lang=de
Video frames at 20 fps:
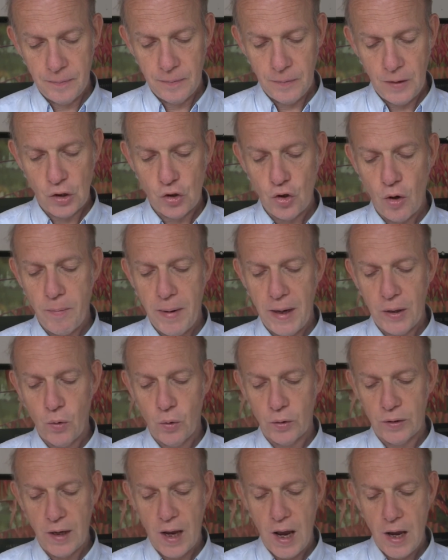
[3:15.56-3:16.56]
der schon bei
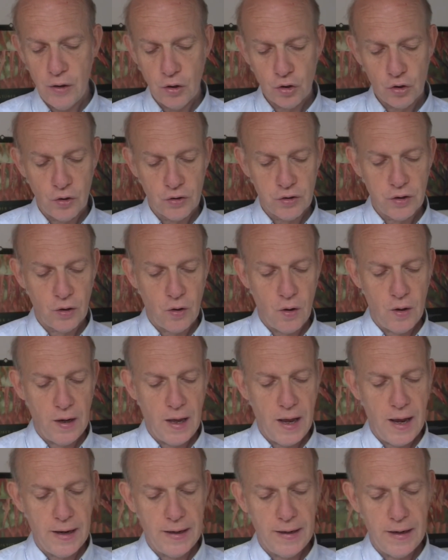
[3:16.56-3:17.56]
Godard eine
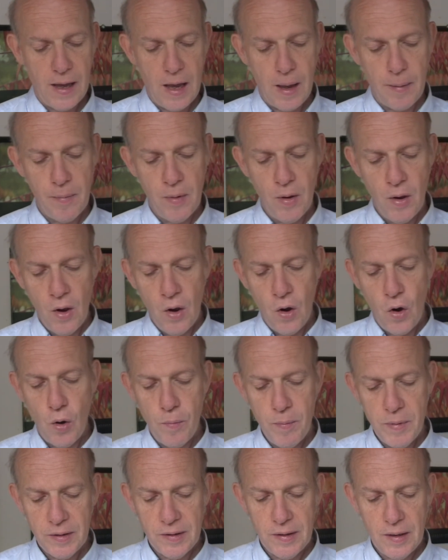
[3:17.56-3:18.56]
Schlüsselrolle einnahm
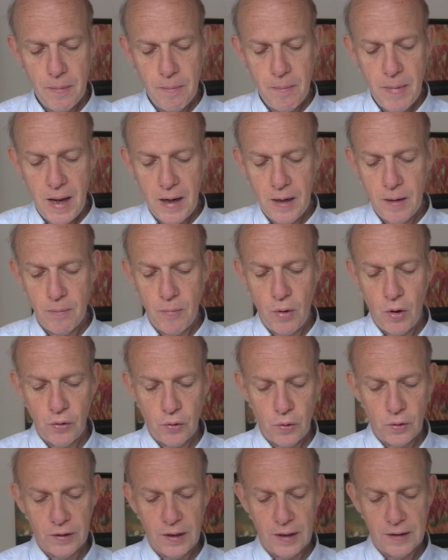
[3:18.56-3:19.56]
und mit dem Merle
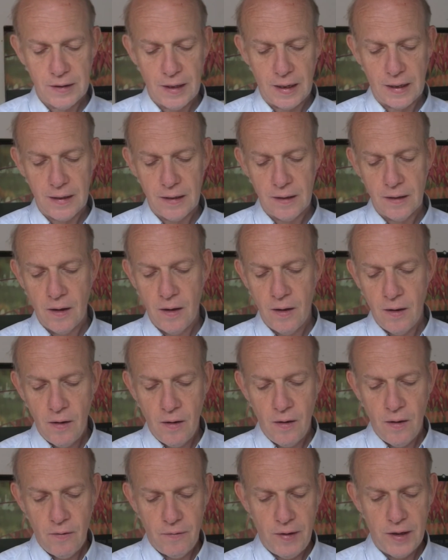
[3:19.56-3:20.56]
Monroe tatsächlich
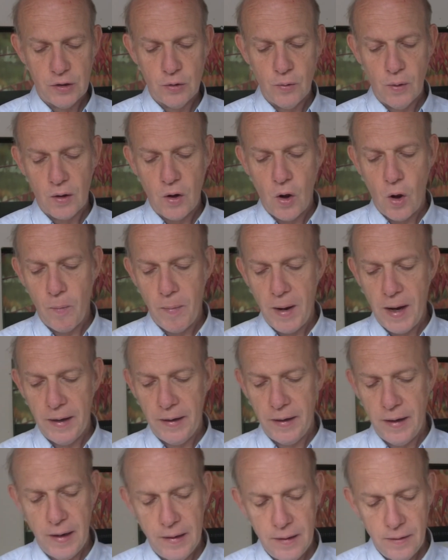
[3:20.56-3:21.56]
weiß nur kaum
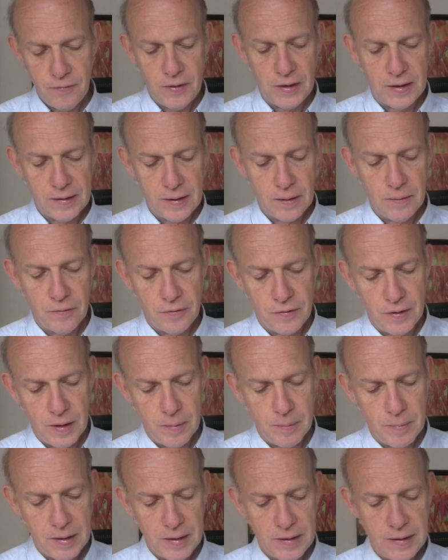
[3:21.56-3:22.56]
einer einen wichtigen
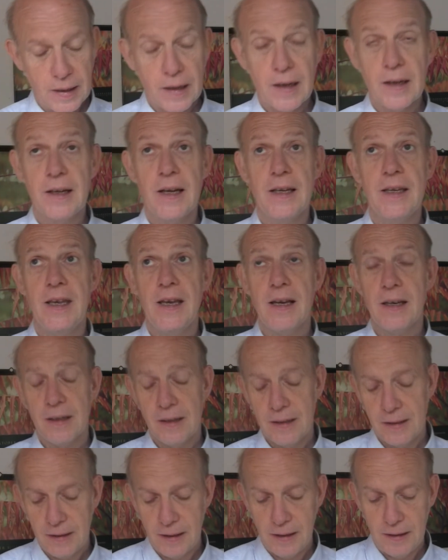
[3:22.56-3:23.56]
Film in ihrer Karriere
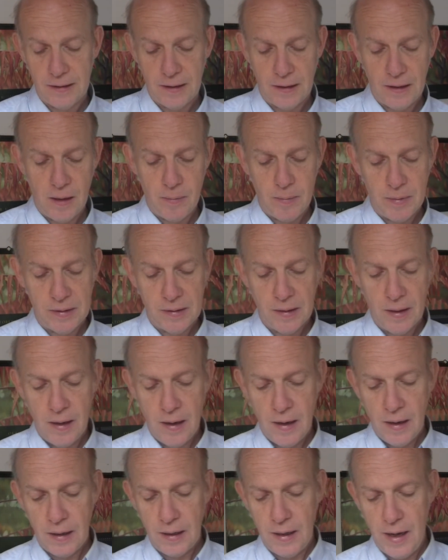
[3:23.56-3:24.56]
gedreht hat, nämlich
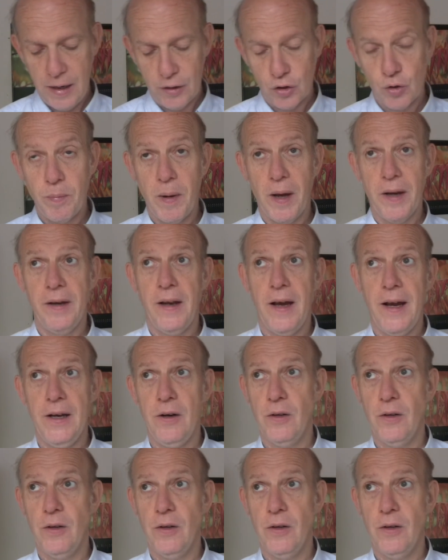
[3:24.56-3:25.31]
Clash by Night